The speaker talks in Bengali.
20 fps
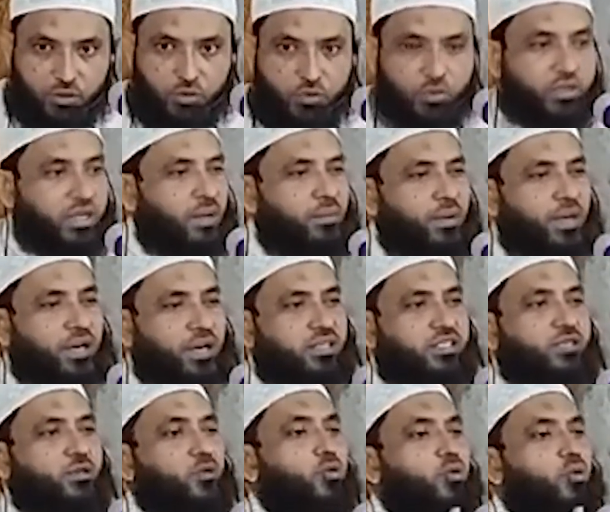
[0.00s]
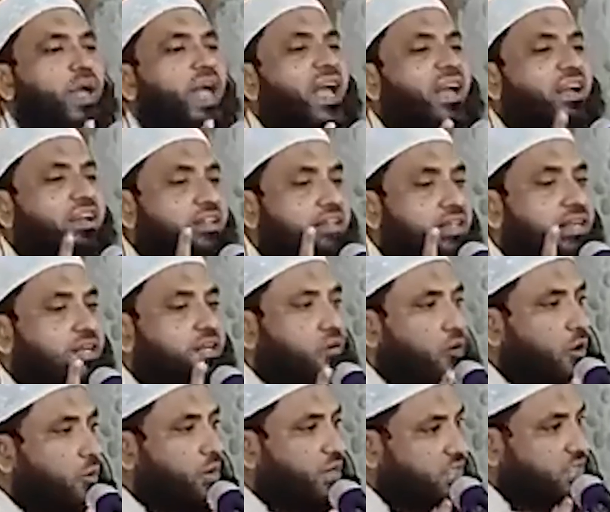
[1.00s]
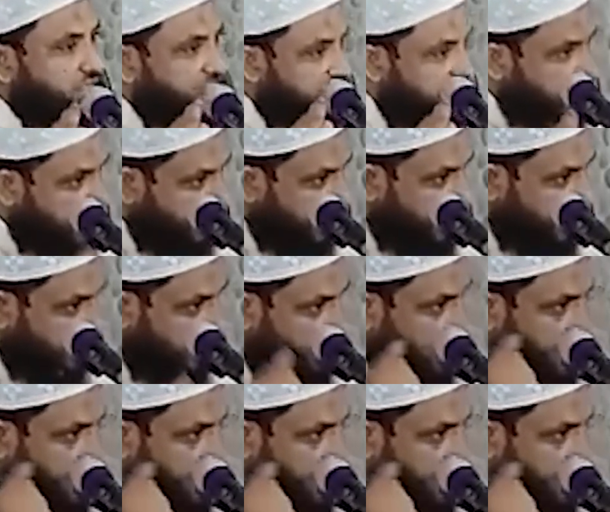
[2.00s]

তুই কি আমার কাছে কোনো একদিন ক্ষমা চেয়েছিলি